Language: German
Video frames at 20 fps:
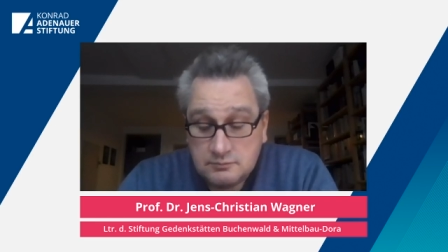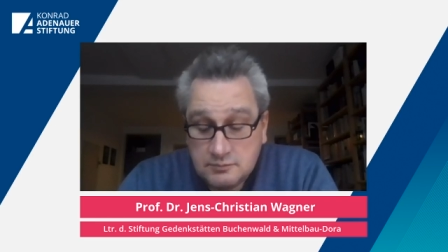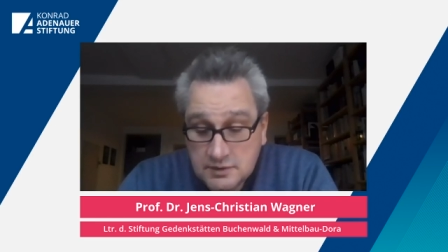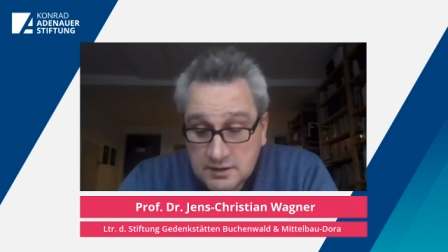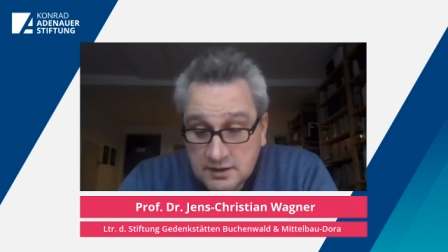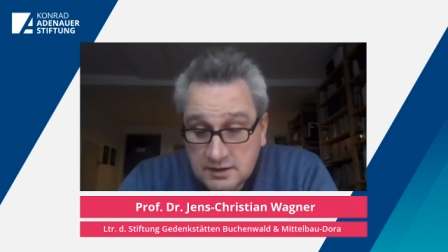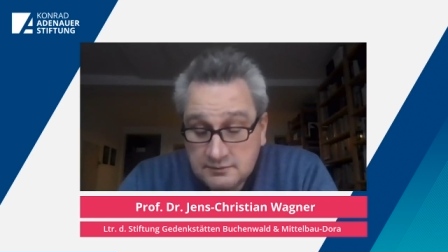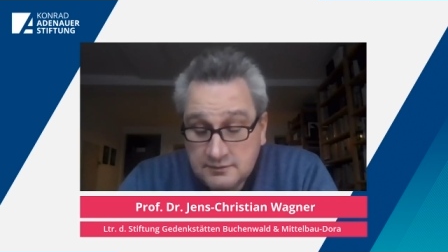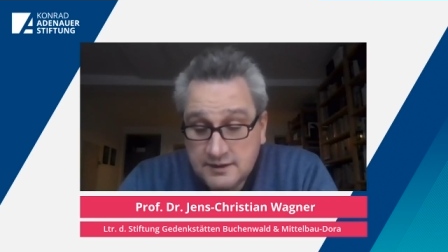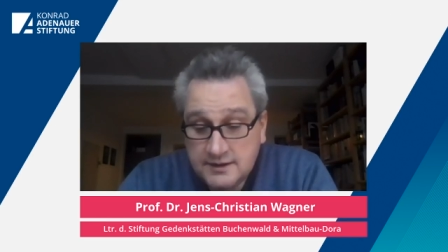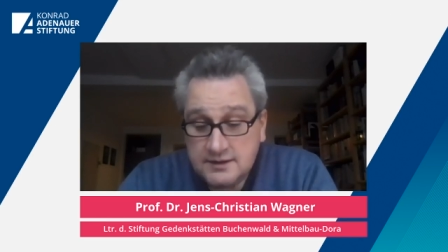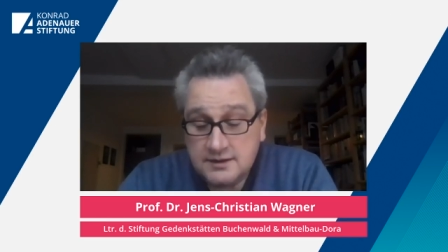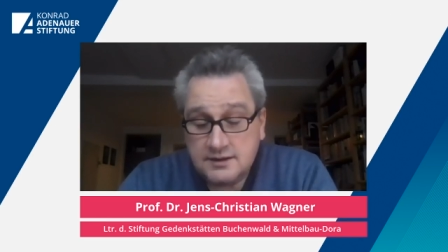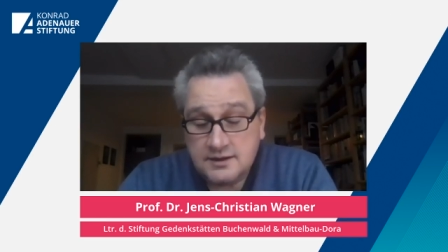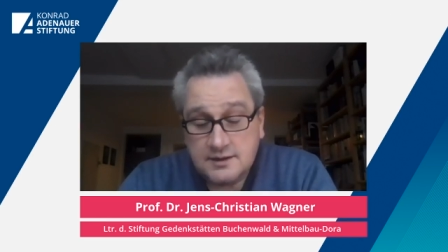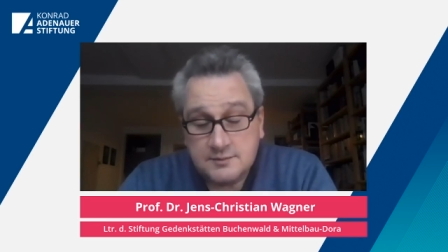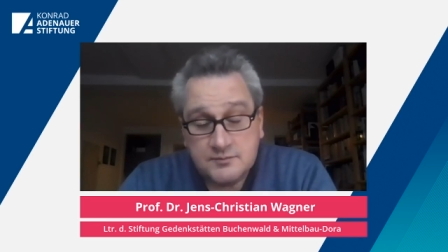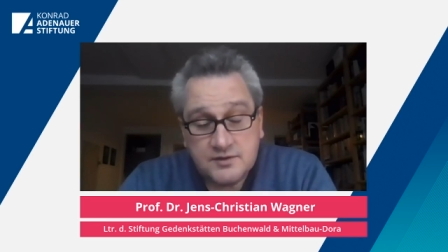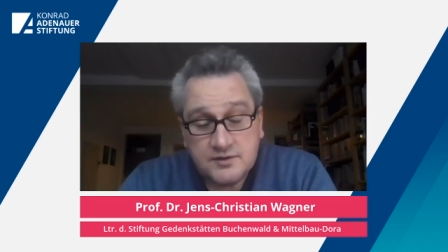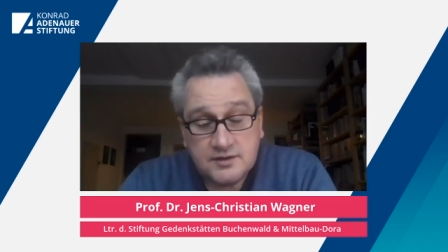
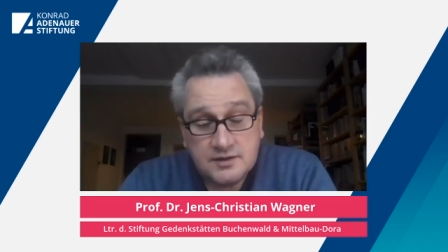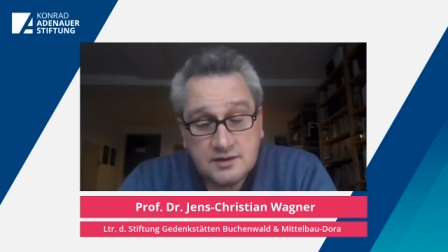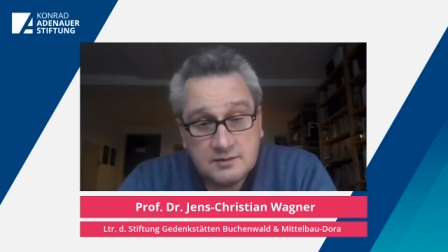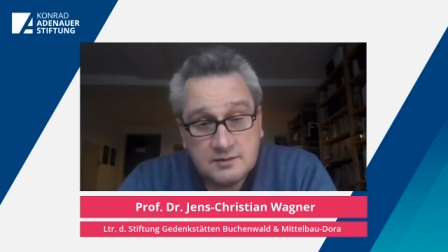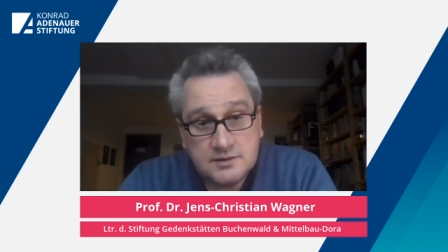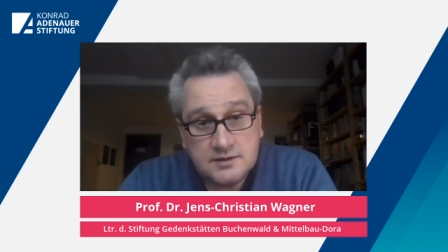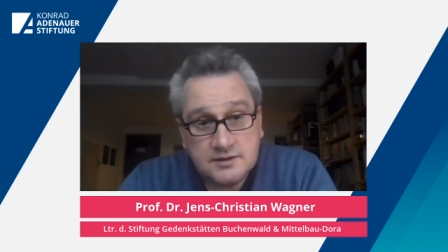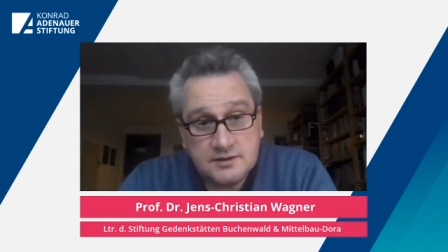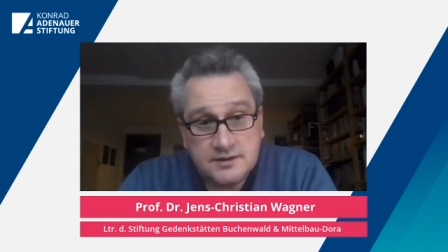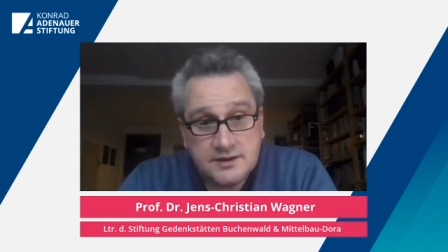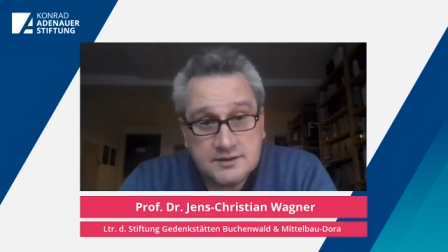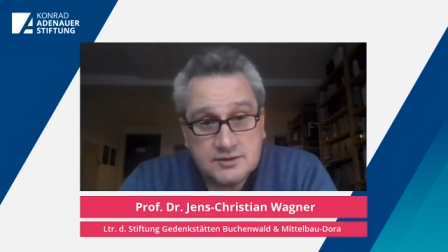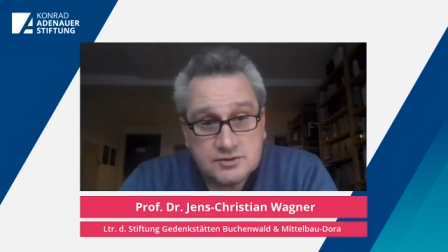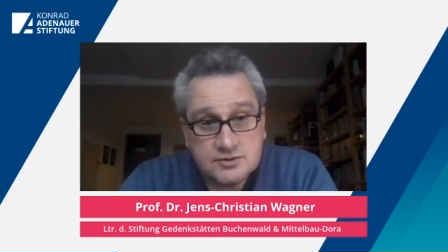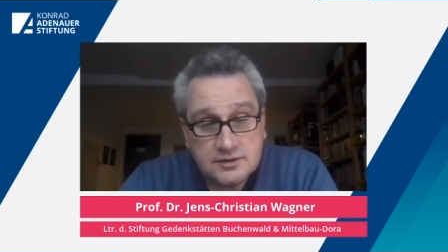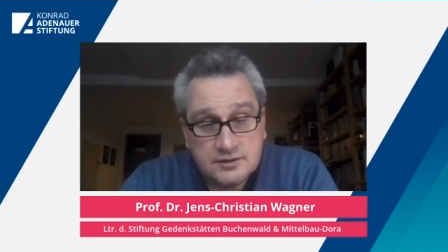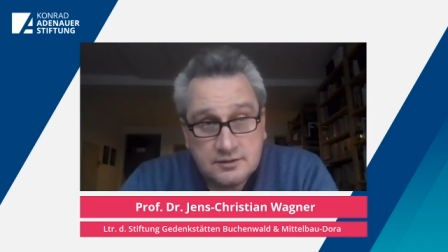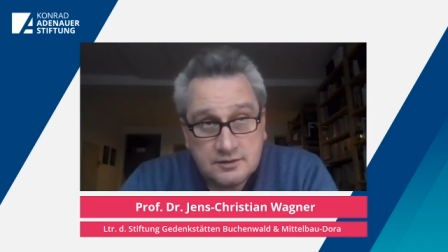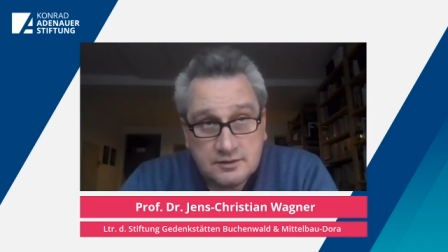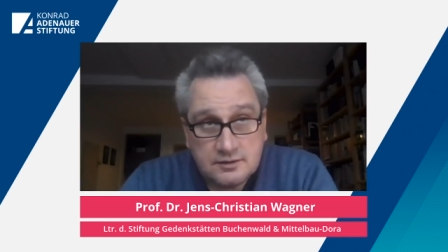Mittlerweile haben sich aber
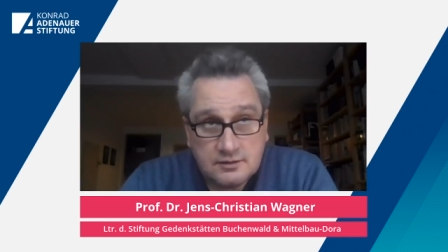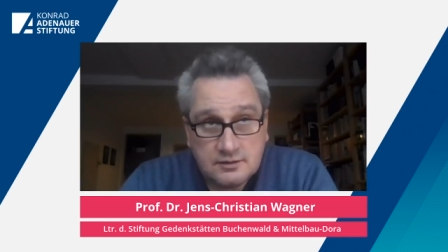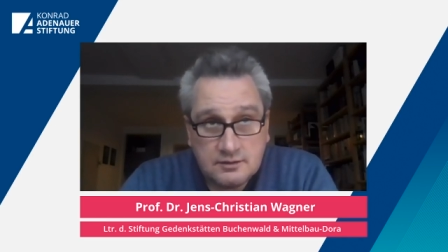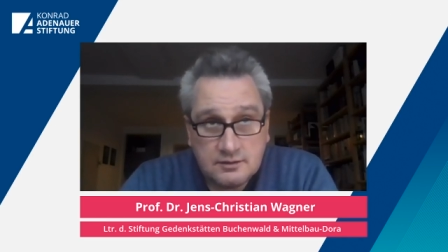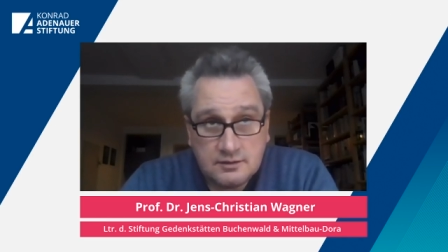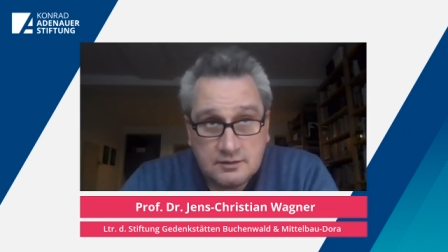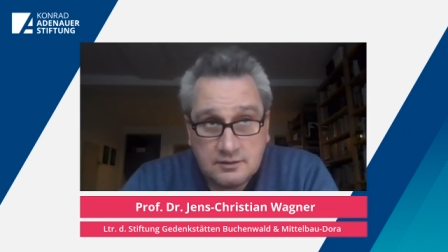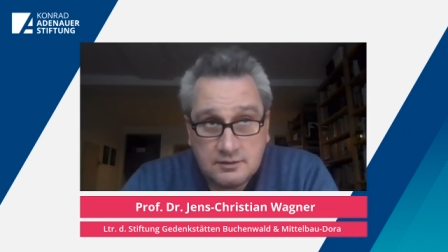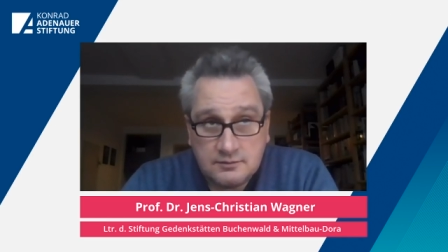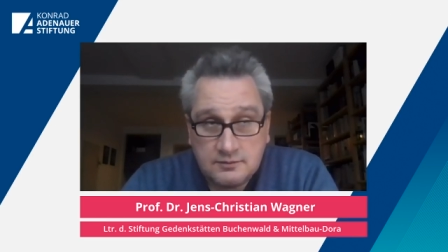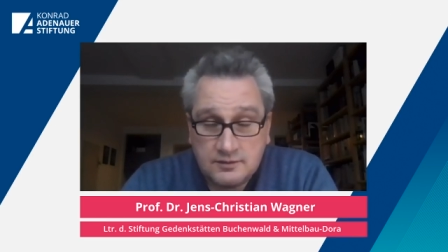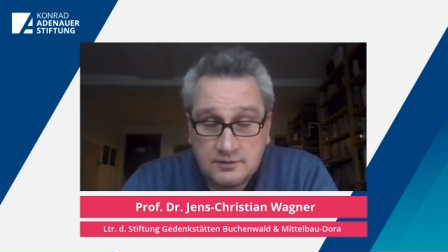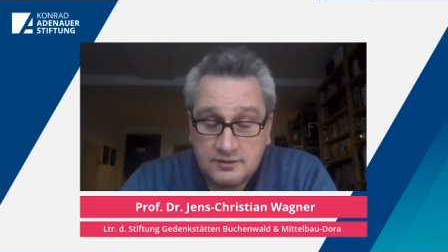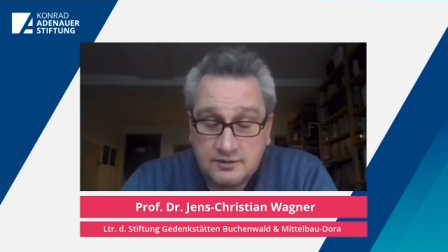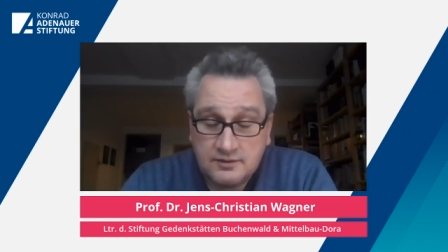Gedenkstätten äh,